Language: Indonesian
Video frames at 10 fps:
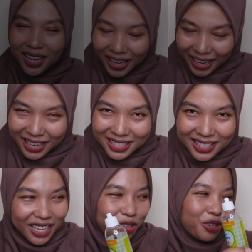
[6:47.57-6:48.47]
Oke
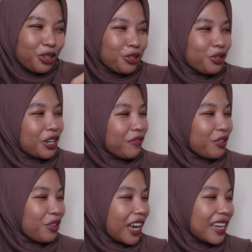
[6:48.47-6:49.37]
segitu dulu
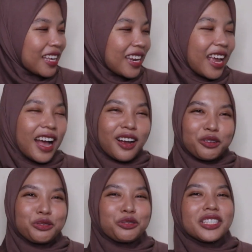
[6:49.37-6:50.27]
reviewnya dari
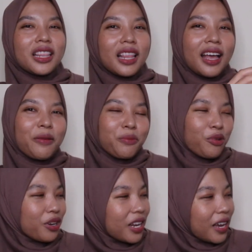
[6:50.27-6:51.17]
aku tentang
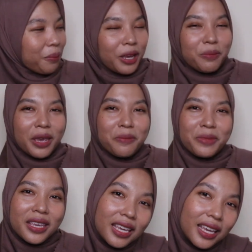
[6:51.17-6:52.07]
produk My
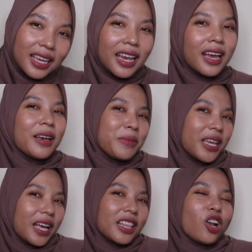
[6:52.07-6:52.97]
Baby
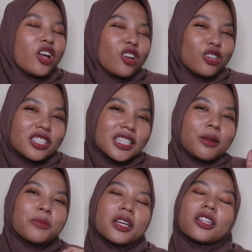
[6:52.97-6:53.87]
minyak telon lotion
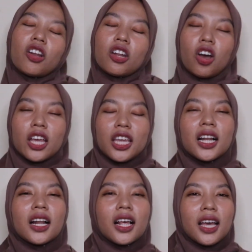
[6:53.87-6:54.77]
dan minyak telon
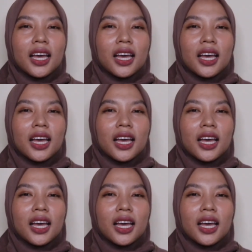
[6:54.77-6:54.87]
oil.